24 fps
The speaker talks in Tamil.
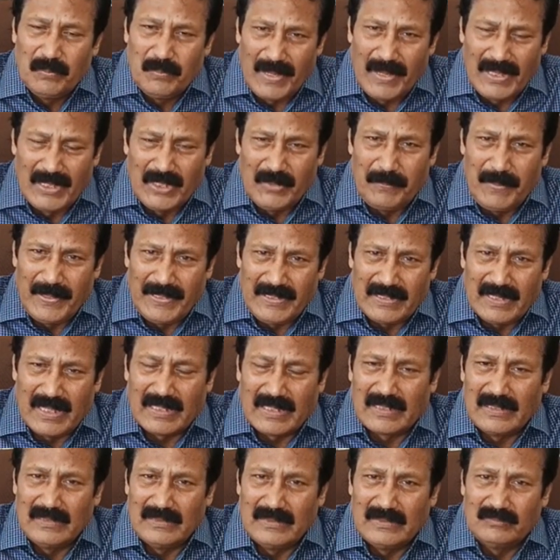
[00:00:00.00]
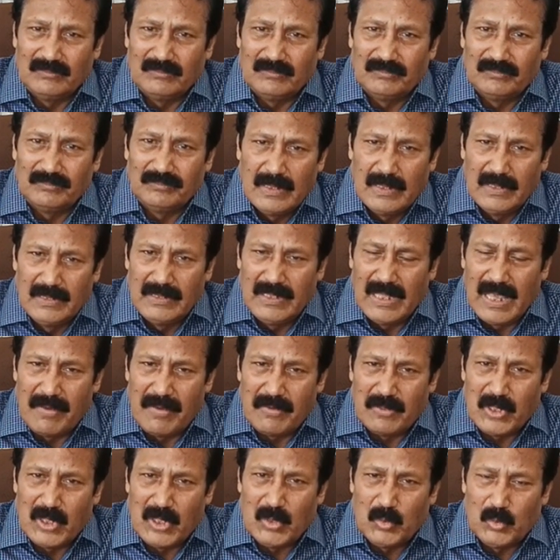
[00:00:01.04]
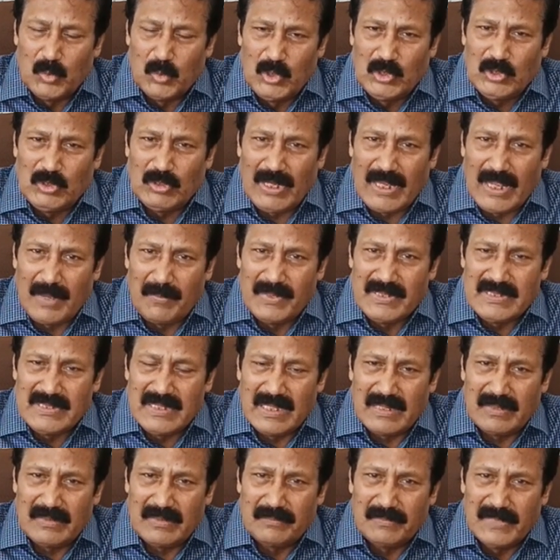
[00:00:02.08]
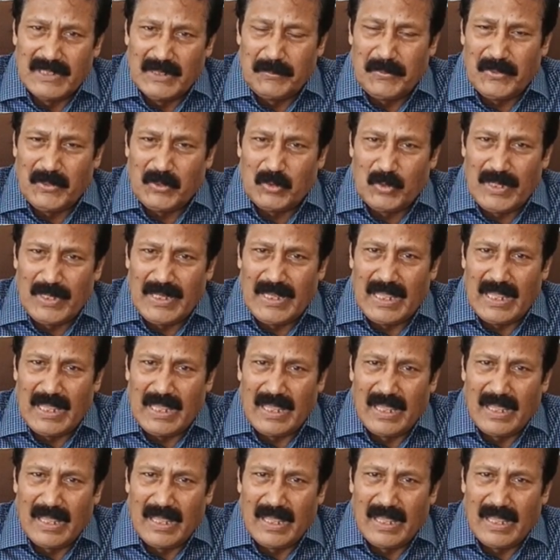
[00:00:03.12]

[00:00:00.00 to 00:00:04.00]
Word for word: பங்கு பெற்றார்கள் இந்தியாவுடைய உள்துறை அமைச்சர் மதிப்புக்குரிய